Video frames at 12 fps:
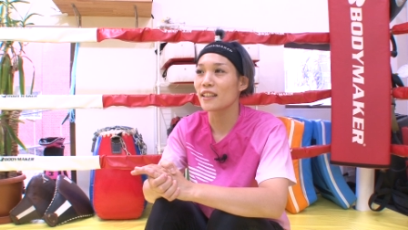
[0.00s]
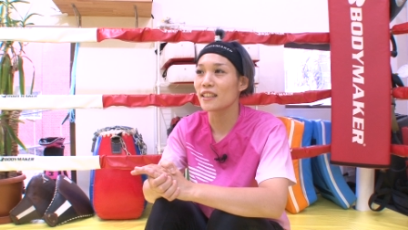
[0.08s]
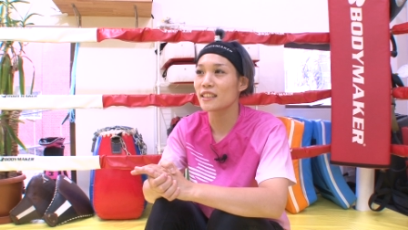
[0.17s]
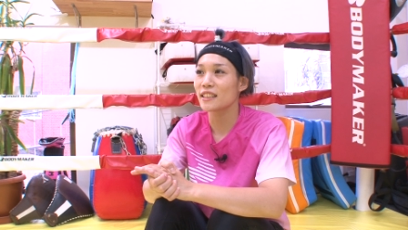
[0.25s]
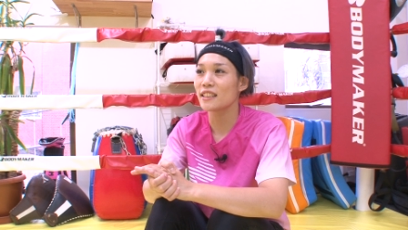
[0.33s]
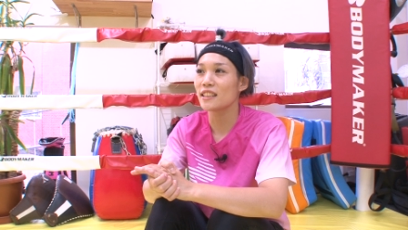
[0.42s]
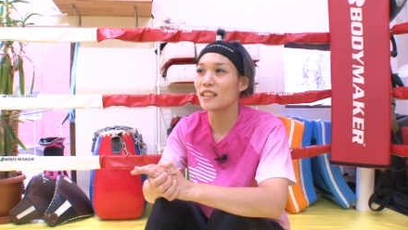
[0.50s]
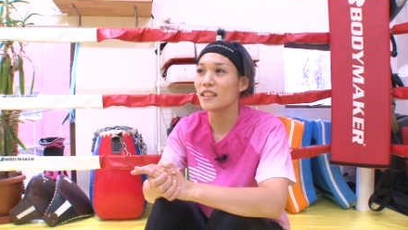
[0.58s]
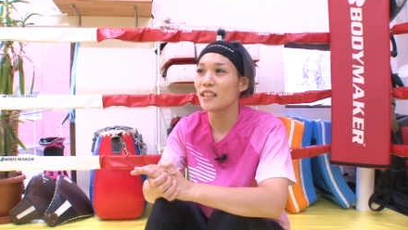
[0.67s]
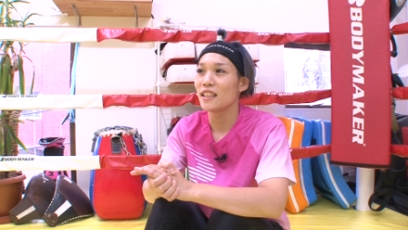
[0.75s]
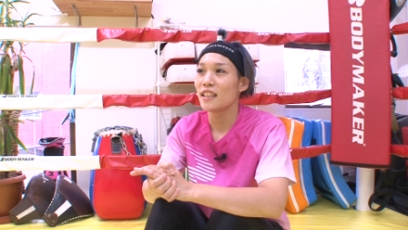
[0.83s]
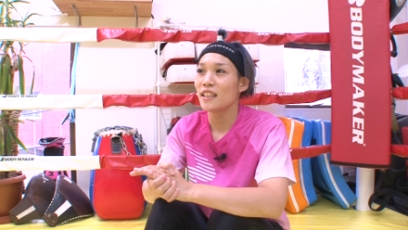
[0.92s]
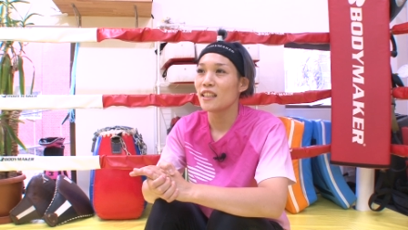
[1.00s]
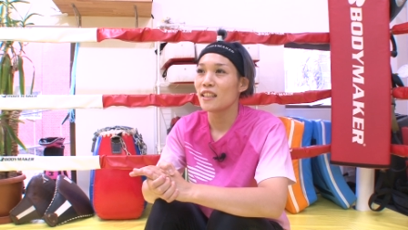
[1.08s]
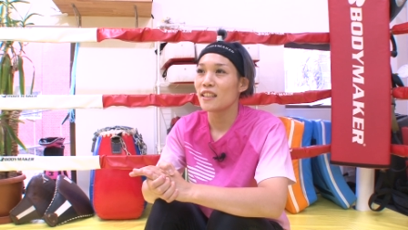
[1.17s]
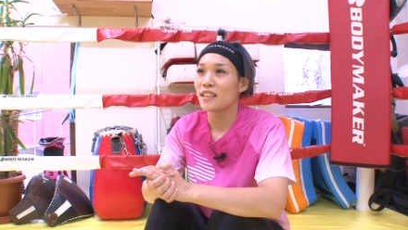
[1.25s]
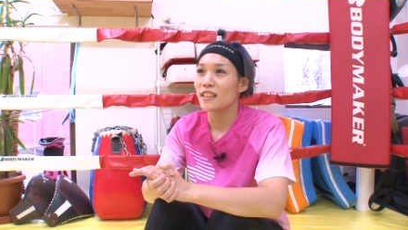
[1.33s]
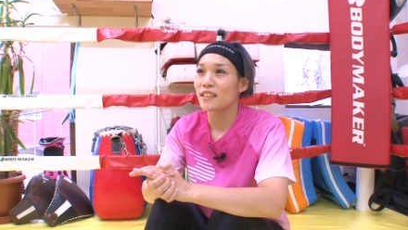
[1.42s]
だし
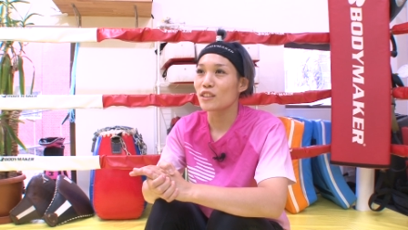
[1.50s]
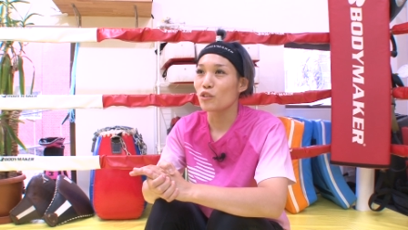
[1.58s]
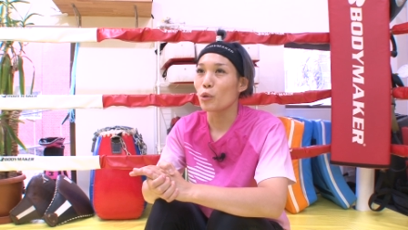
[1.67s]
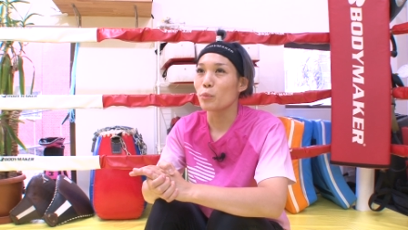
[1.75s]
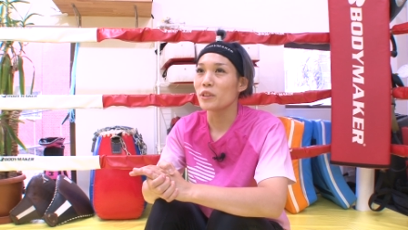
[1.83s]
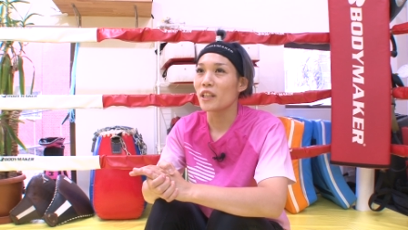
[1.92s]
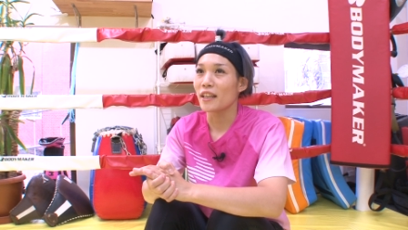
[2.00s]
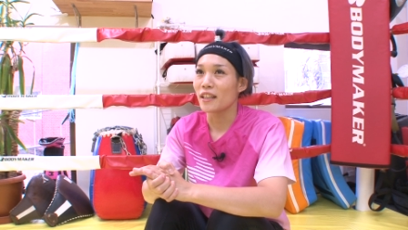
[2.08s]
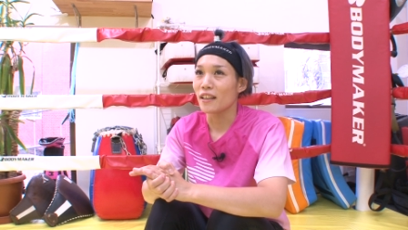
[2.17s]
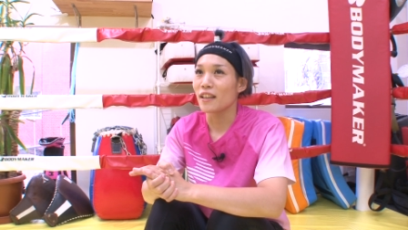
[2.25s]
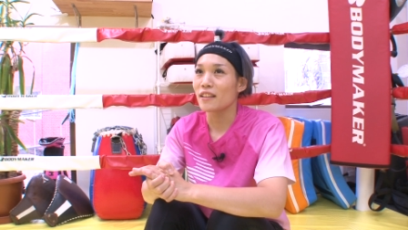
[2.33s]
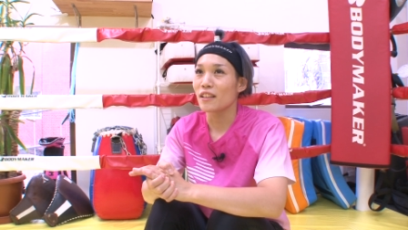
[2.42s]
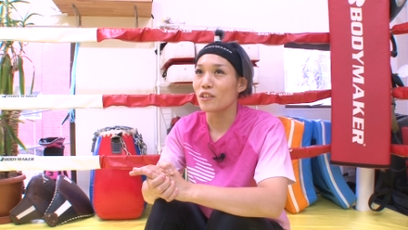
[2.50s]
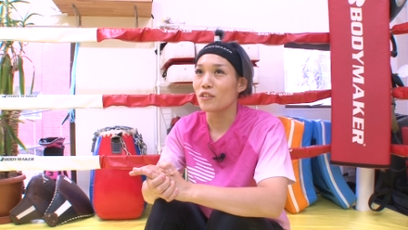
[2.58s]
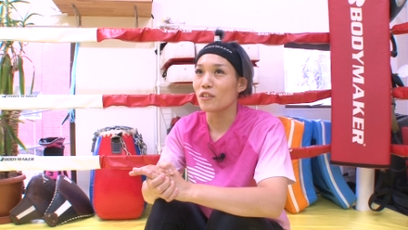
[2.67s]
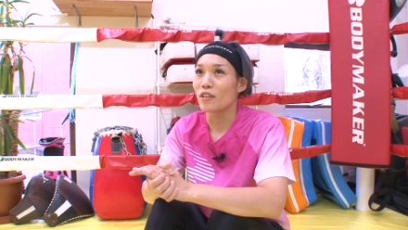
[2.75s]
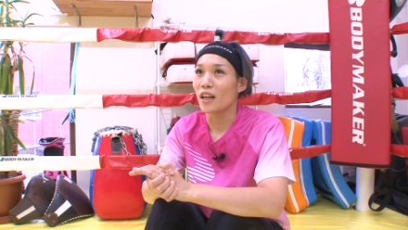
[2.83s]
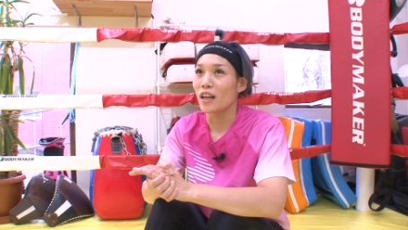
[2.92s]
すごい舞台だなってい
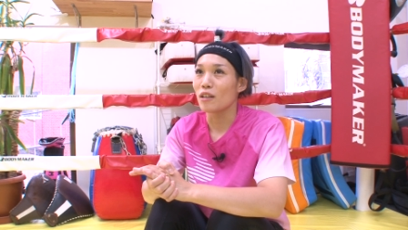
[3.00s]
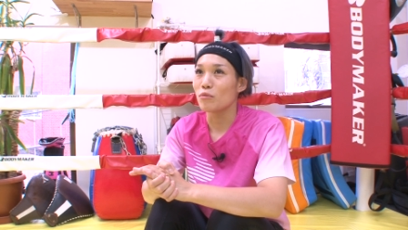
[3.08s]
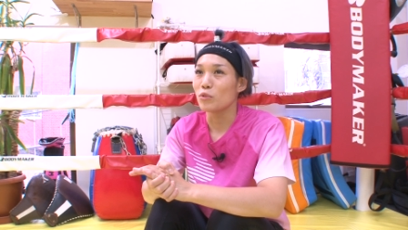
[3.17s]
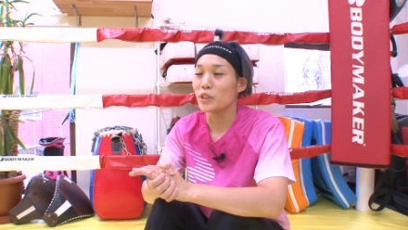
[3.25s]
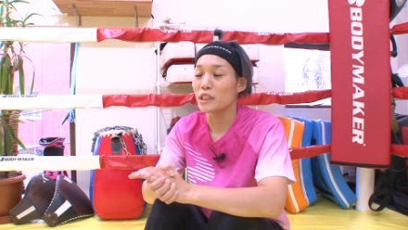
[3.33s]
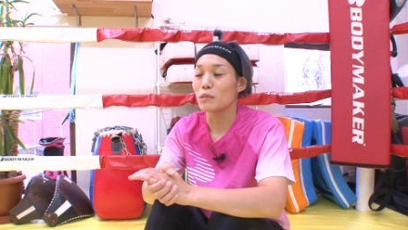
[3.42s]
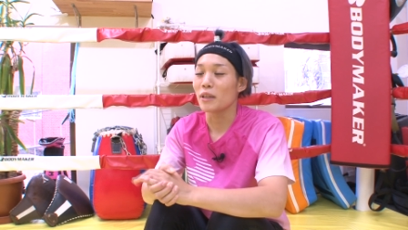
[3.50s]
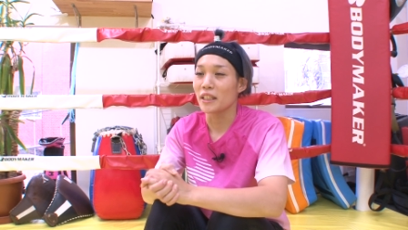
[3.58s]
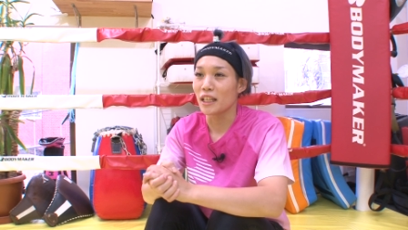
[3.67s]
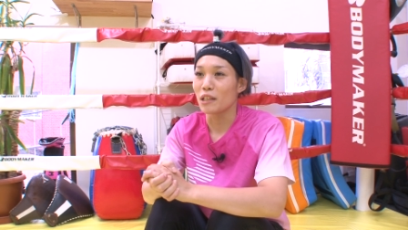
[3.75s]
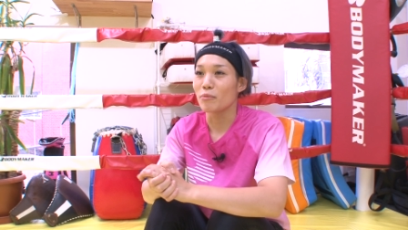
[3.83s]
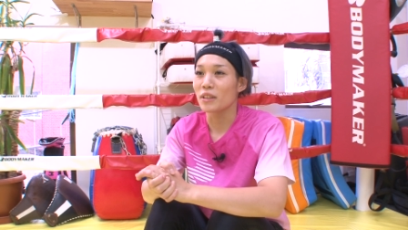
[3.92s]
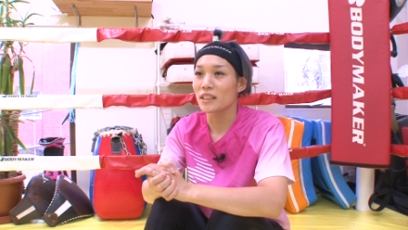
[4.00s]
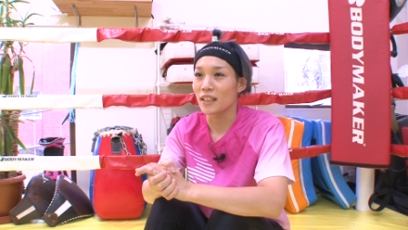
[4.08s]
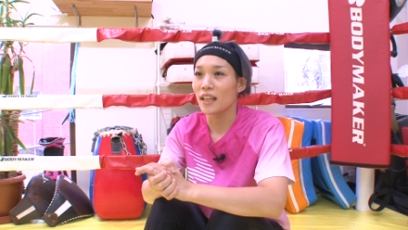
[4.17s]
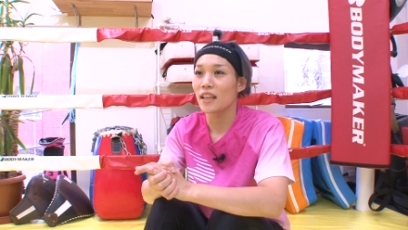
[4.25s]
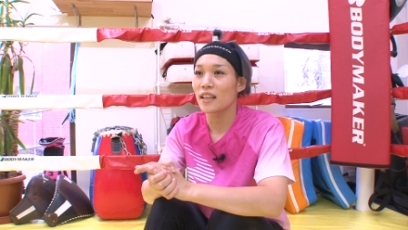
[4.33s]
うのがもう一番にありますね